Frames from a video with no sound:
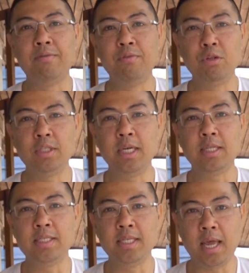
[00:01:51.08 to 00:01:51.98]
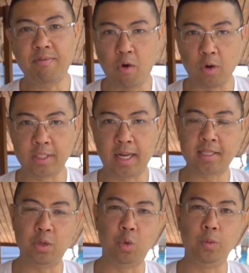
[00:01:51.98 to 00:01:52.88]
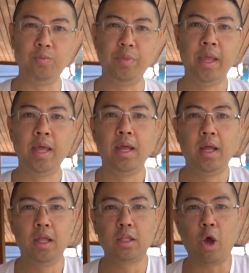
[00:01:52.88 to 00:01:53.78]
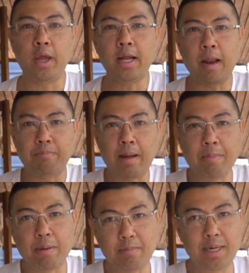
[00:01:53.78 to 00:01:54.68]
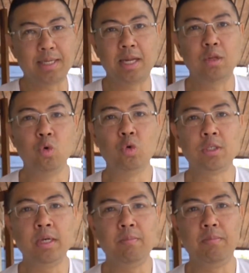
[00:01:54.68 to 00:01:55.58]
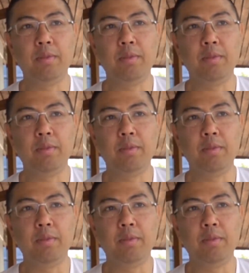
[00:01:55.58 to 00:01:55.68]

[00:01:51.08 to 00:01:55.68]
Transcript: ฟูจิ GF 670ถอยกลับไปเป็นเบสซ่าทูซึ่ง